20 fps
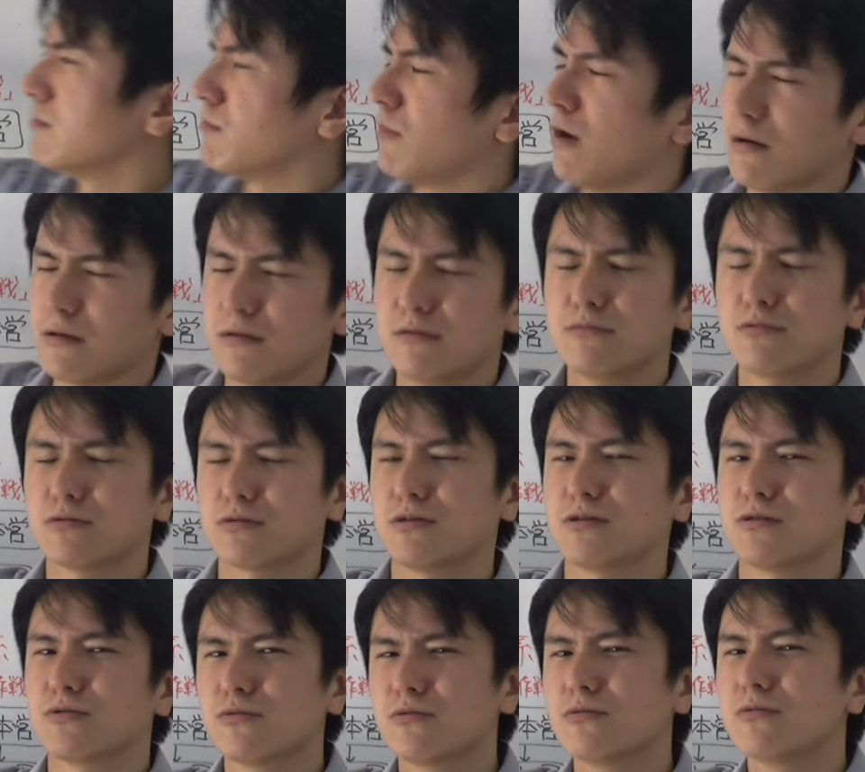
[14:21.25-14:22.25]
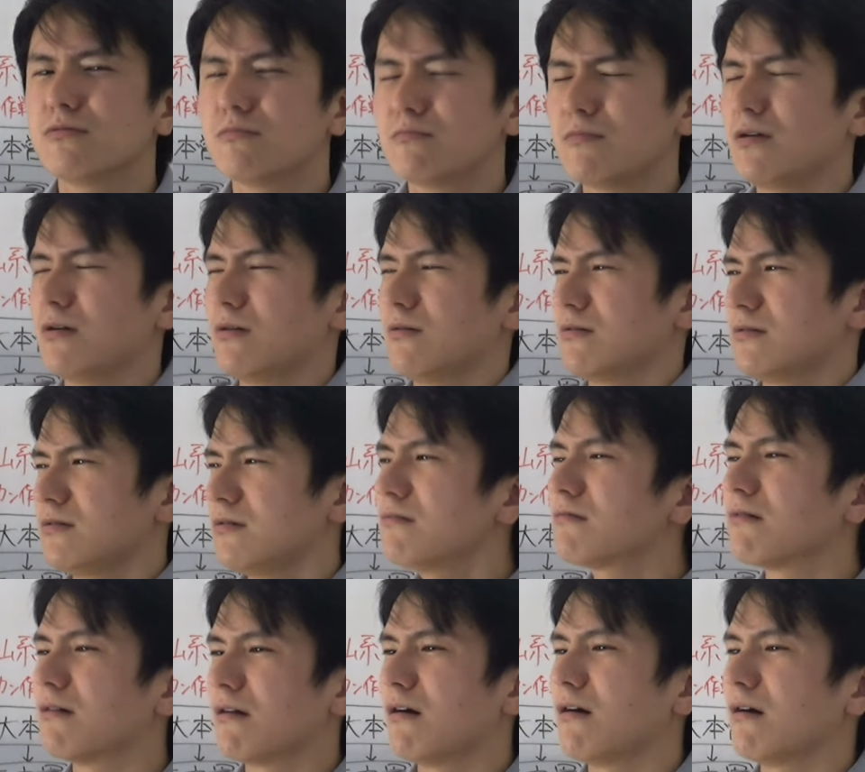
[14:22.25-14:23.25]
まあ、インド市場まあいい
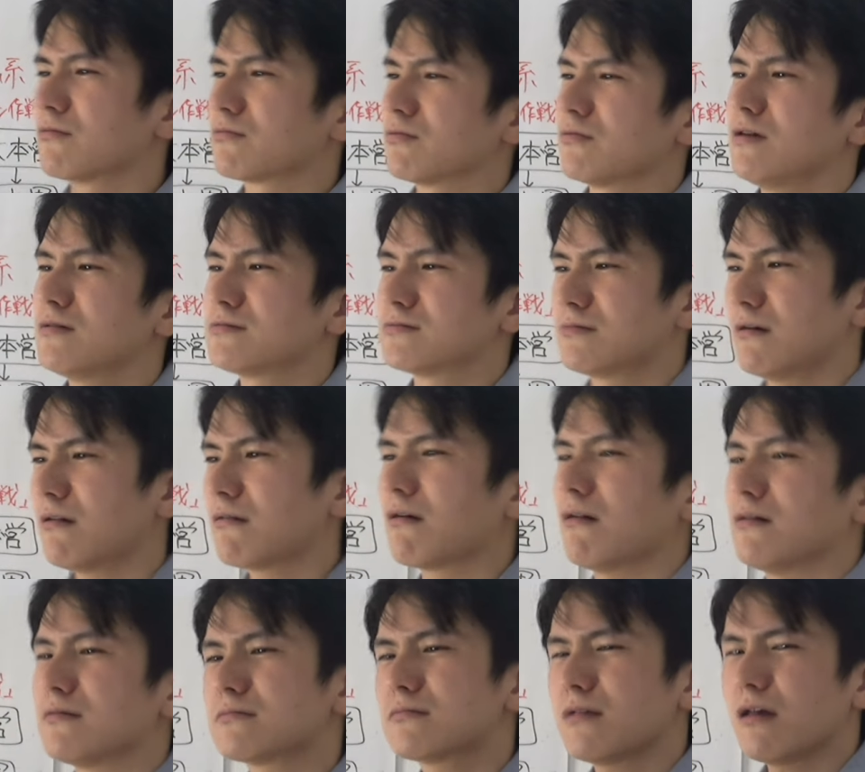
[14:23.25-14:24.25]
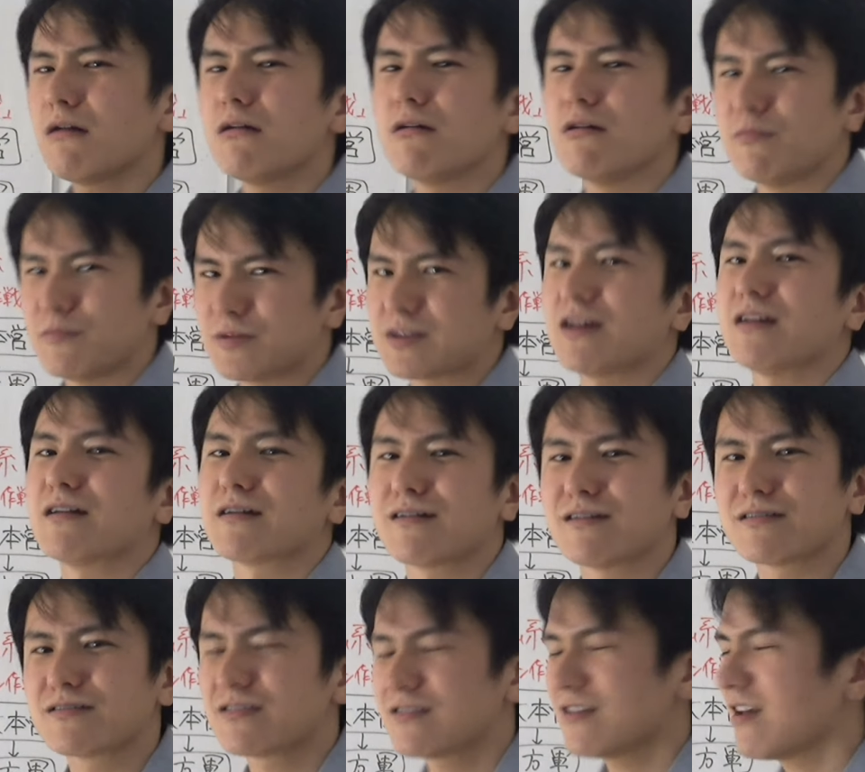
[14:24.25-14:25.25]
からとりあえず誰か行ってよみたいな
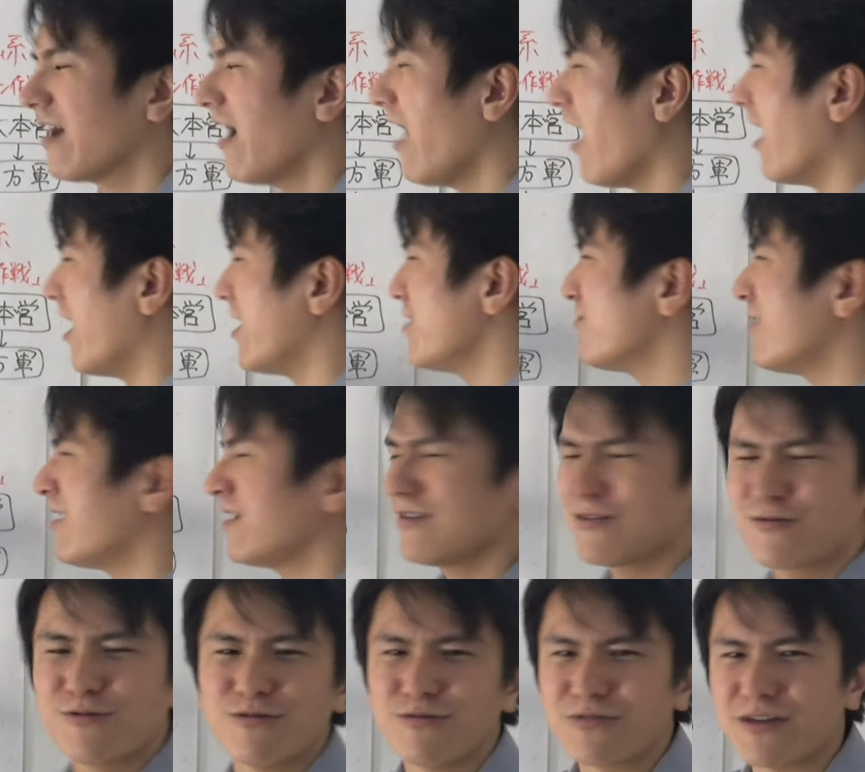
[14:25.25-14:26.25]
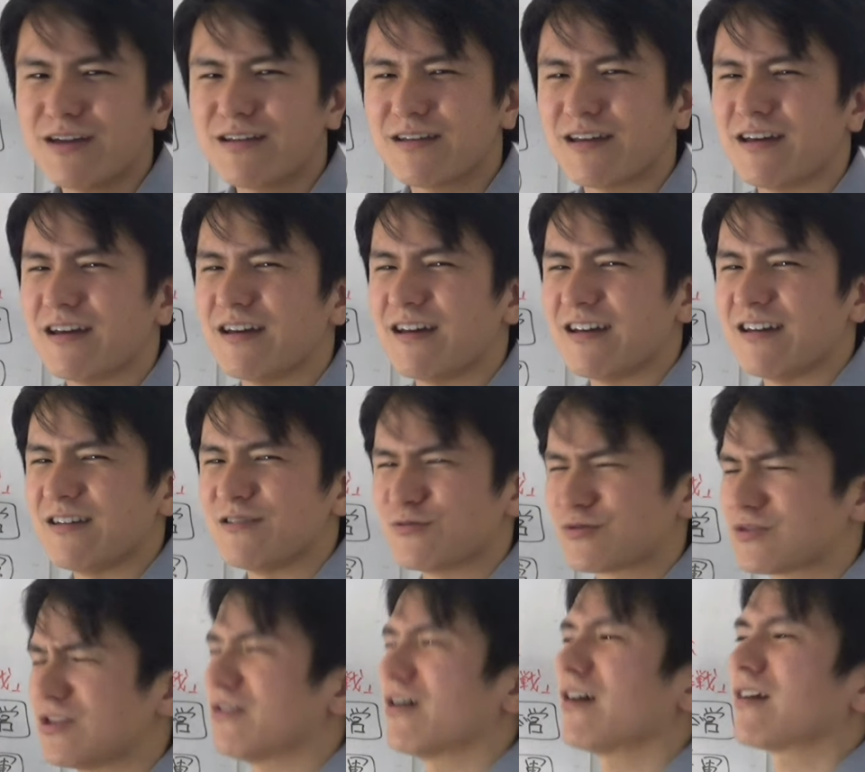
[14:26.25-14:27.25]
感じで曖昧にこうね、えー、
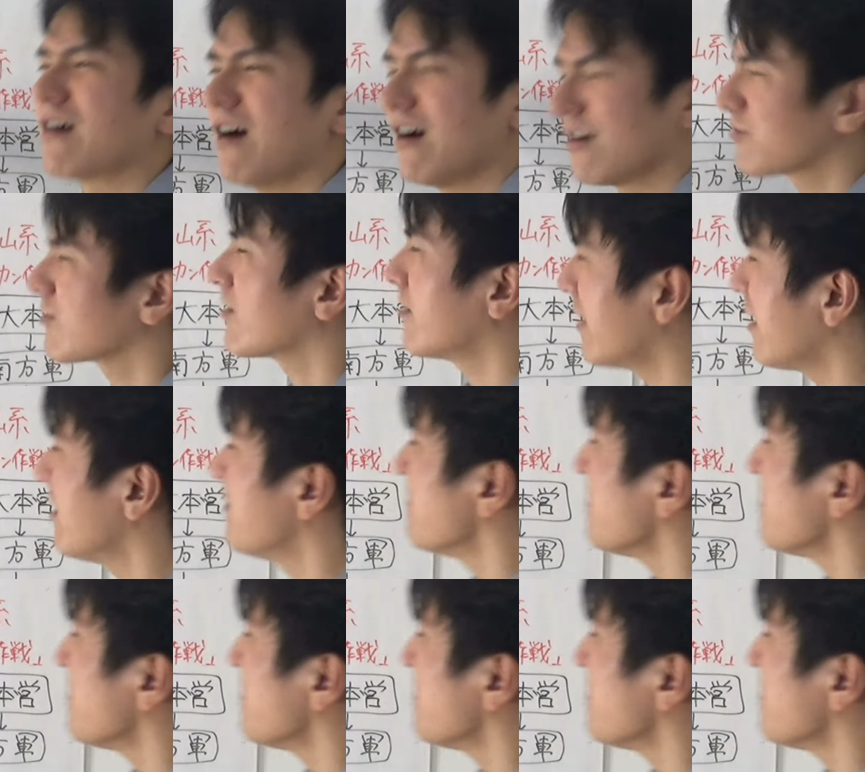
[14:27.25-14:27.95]
言ってないかとかね、